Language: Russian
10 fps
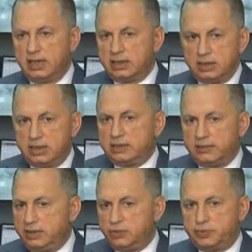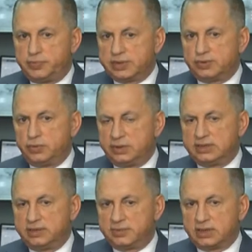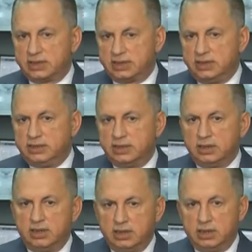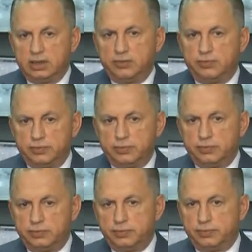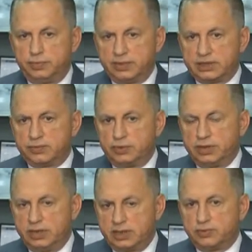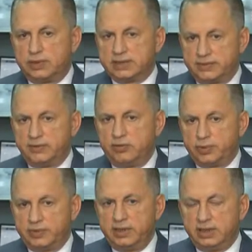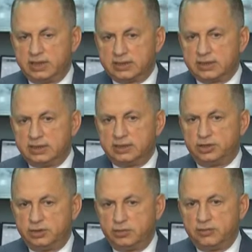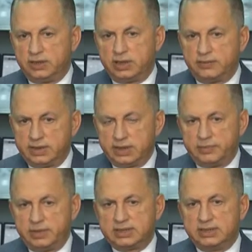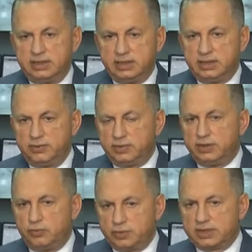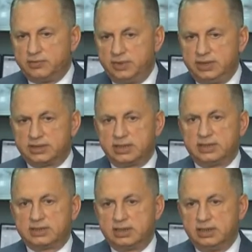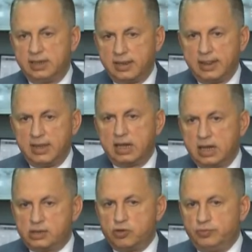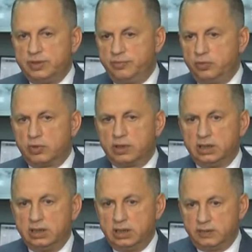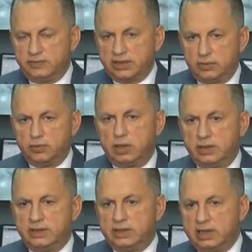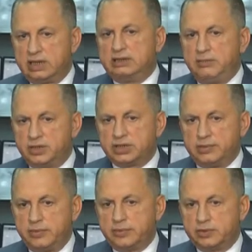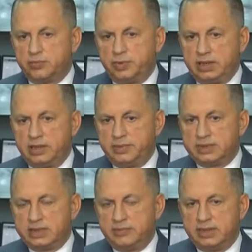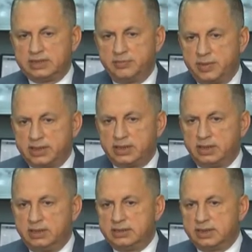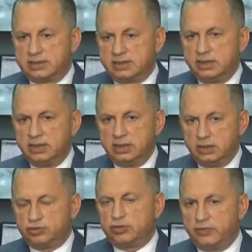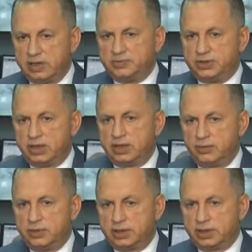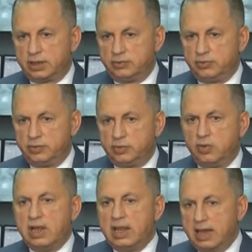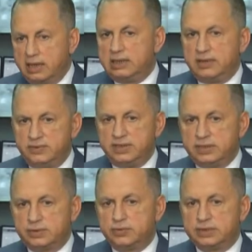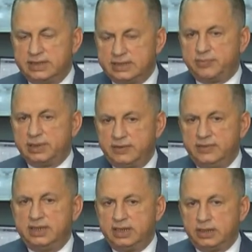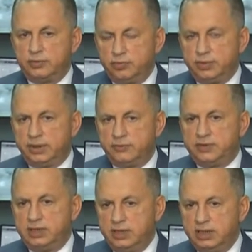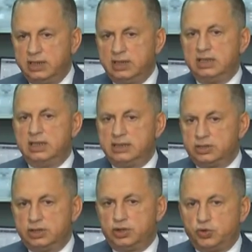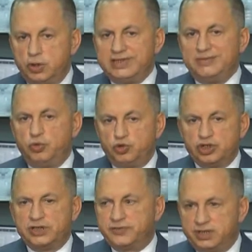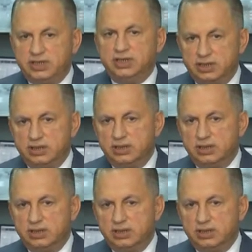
Для этого есть простой рецепт. Сократить э, расходы на государственное управление, разогнать чиновников, эти областные, районные госадминистрации. Огромный блок в налоговых, экономическими преступлениями занимается пять организаций, что вообще хоронят экономику. А главный ресурс, если половина экономики в тени, значит еще один бюджет в тени.